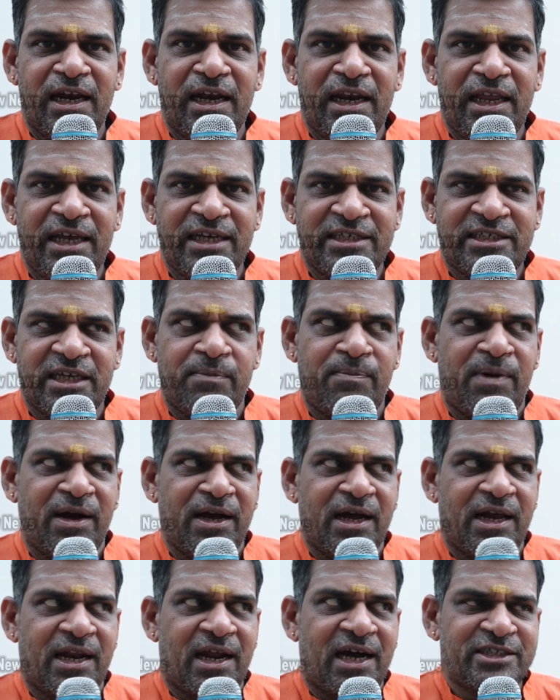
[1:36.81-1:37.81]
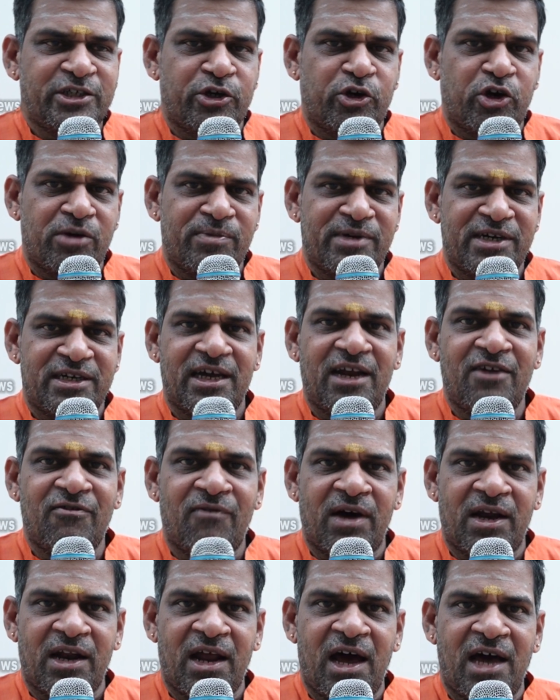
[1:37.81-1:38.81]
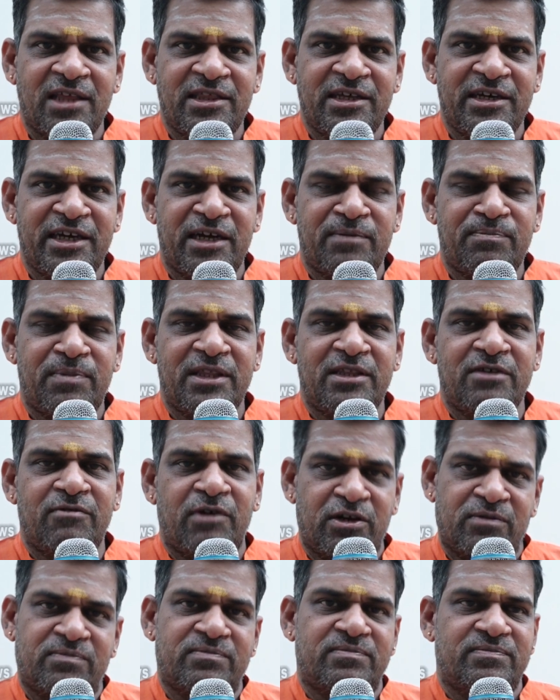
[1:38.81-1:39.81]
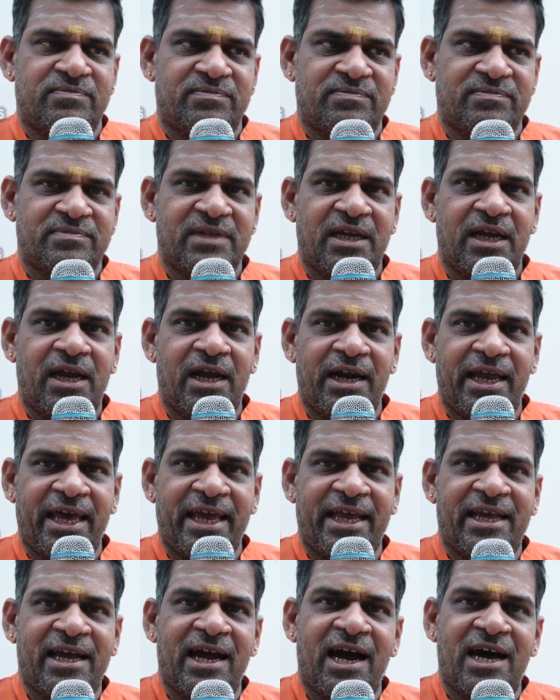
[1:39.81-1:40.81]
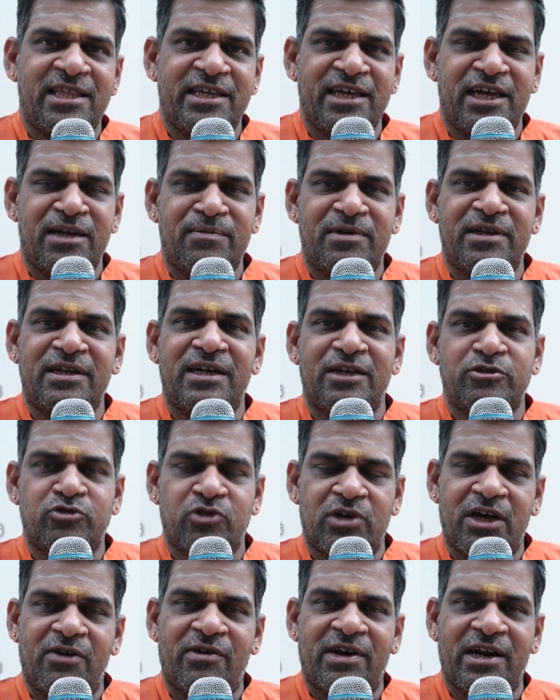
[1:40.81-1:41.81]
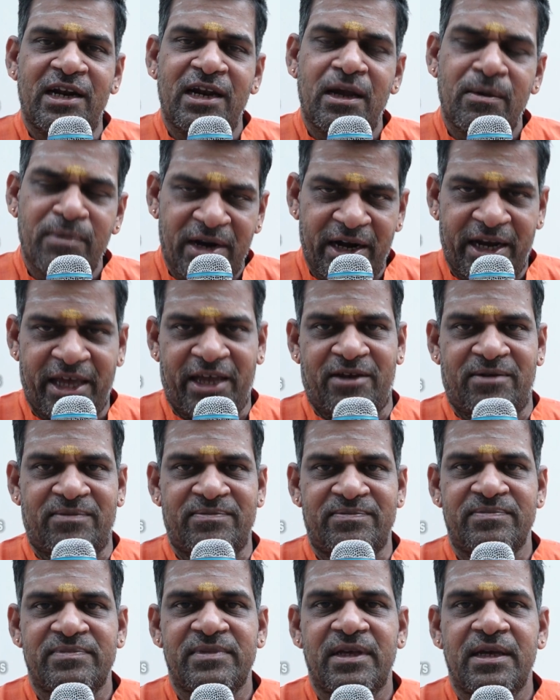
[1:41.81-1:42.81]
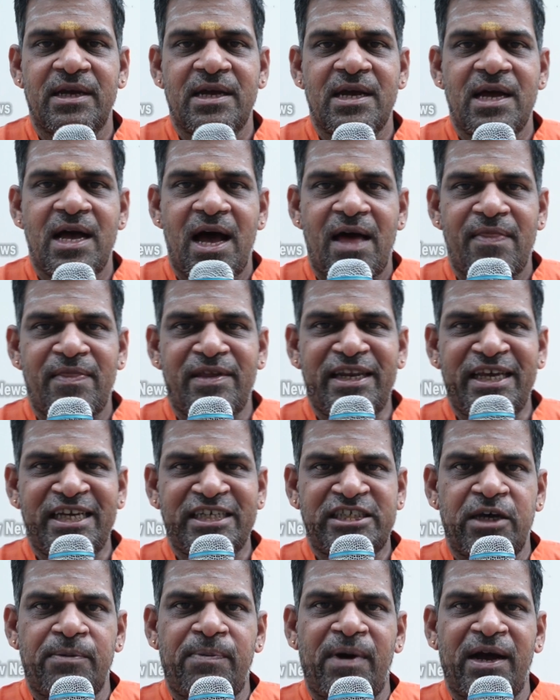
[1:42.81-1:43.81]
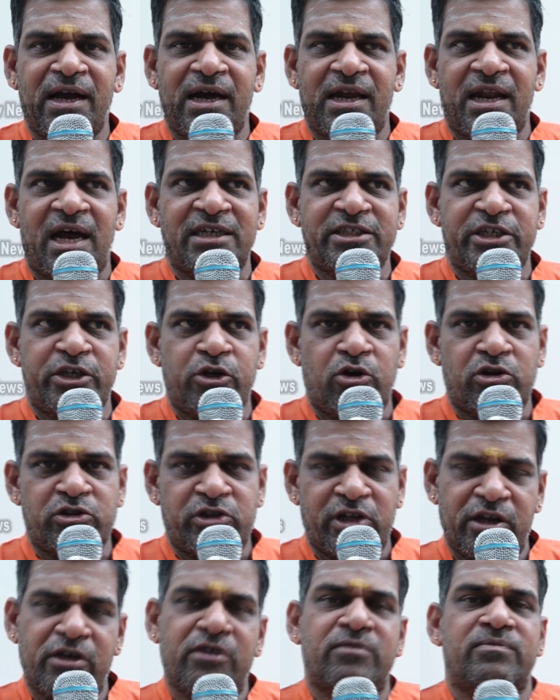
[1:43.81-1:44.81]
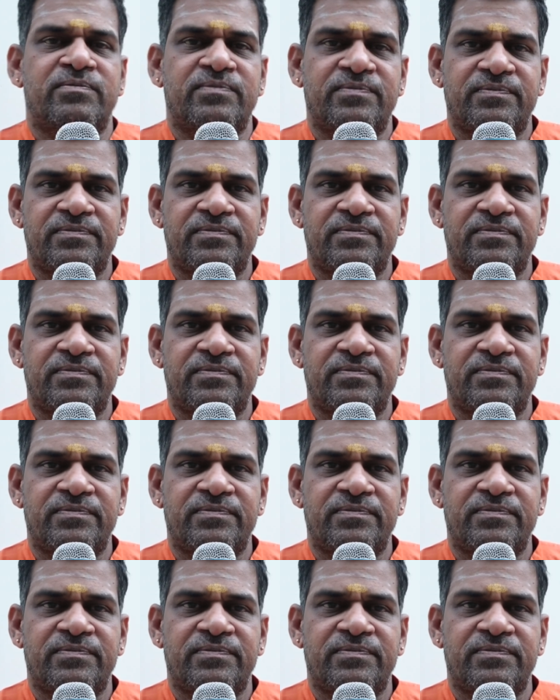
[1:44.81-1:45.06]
நீசபங்க ராஜோகம் என்றால் வராது என்பது வரும் கிடைக்காது என்று சொன்னவர்கள்லாம் கிடைக்கும் இந்த நீசபங்க ராஜயோகத்திலையும்